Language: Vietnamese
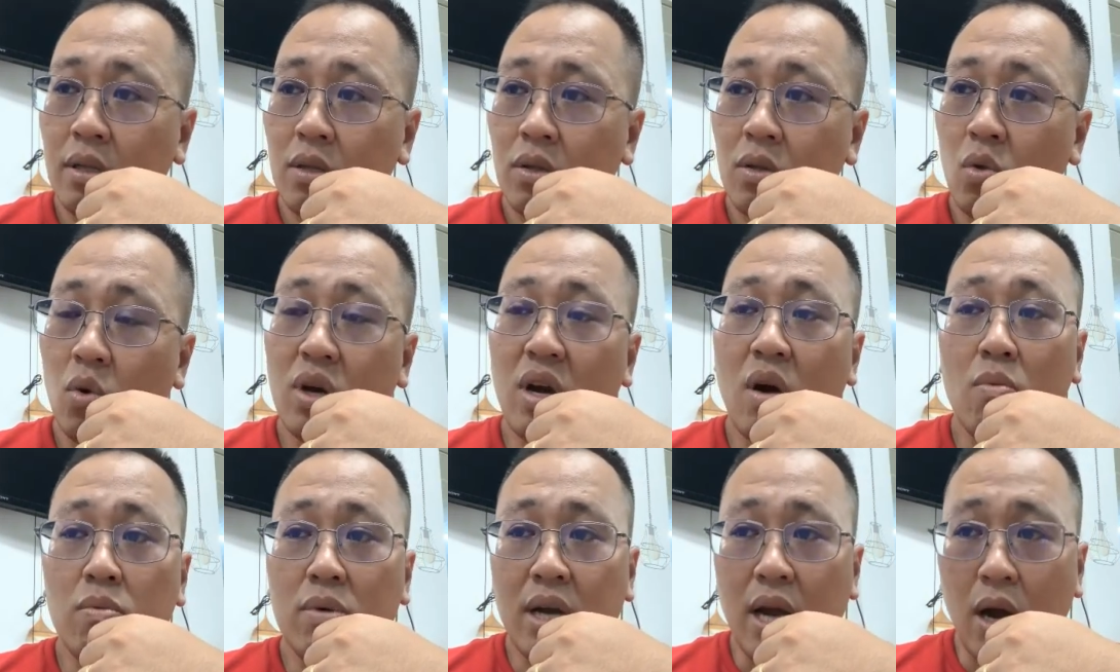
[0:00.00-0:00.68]
tôi
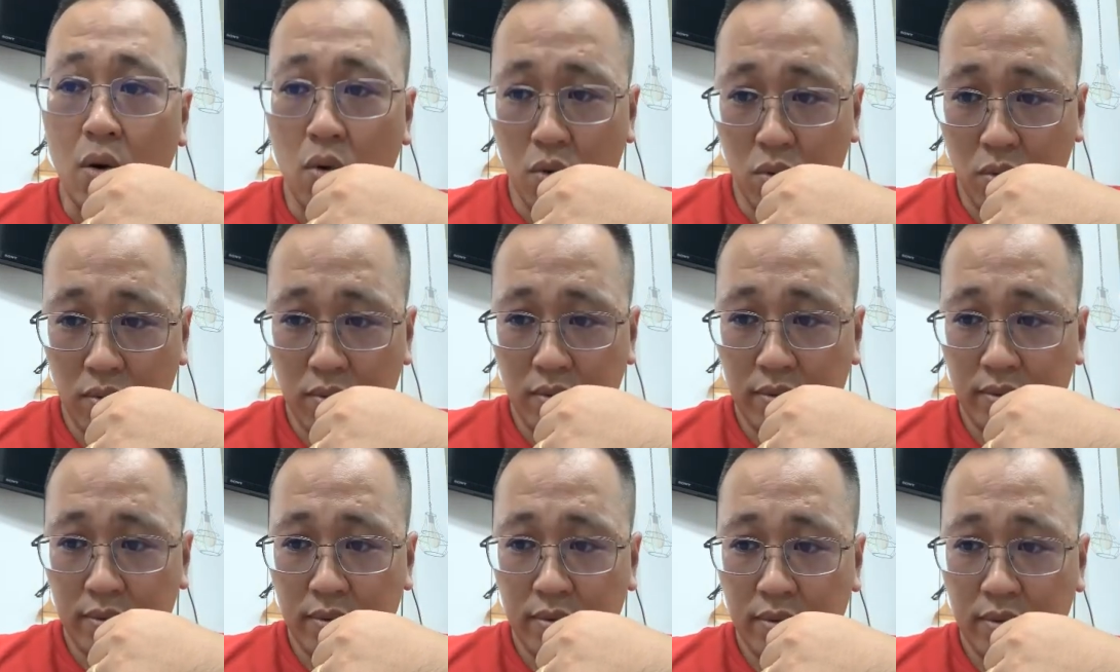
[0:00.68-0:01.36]
không cầu
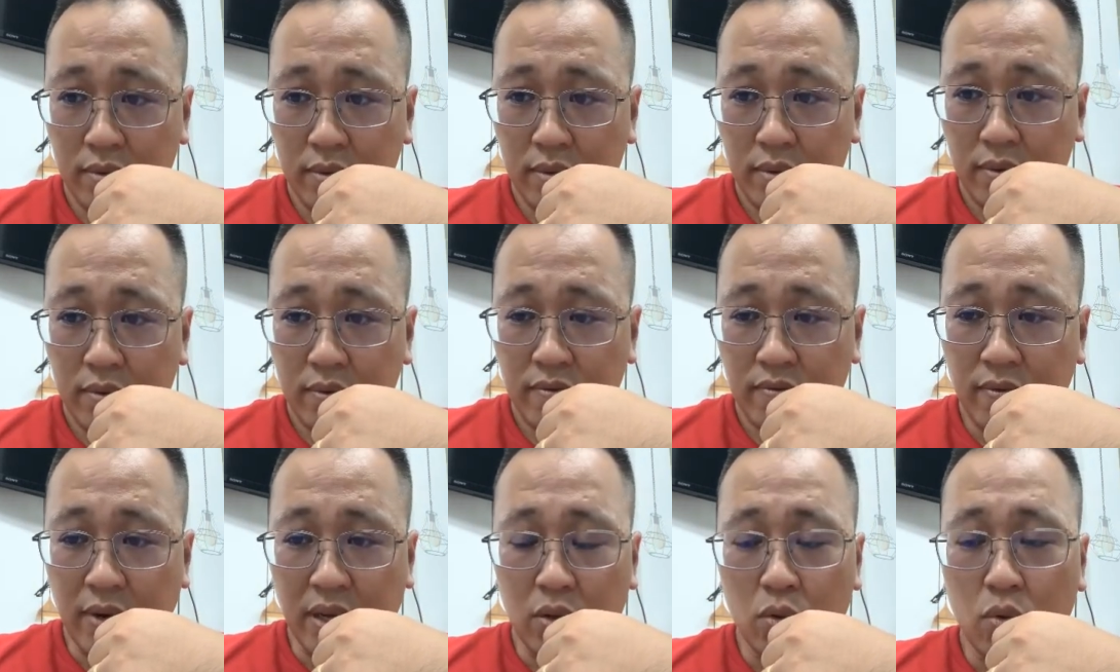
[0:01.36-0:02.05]

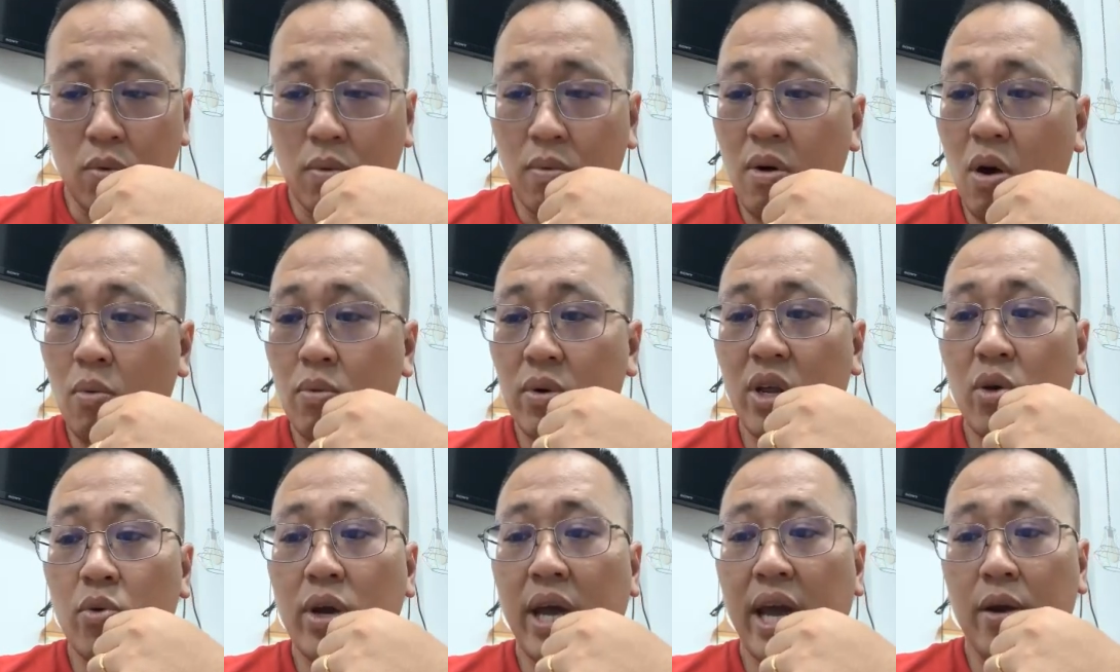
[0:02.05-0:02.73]
và tôi cũng không
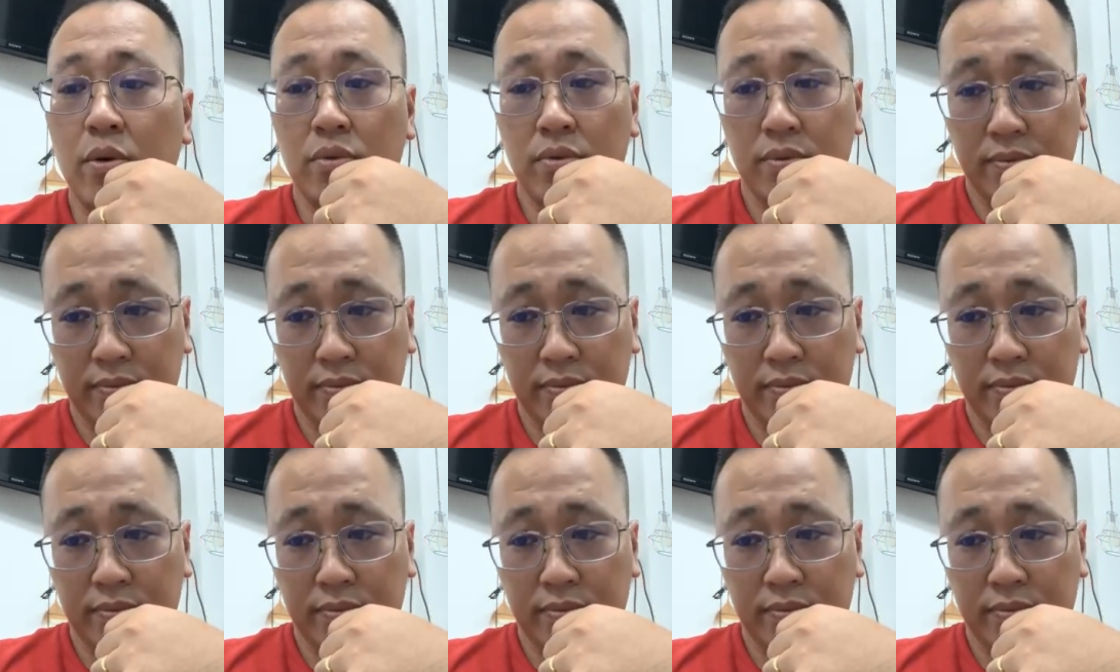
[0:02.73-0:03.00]
níu kéo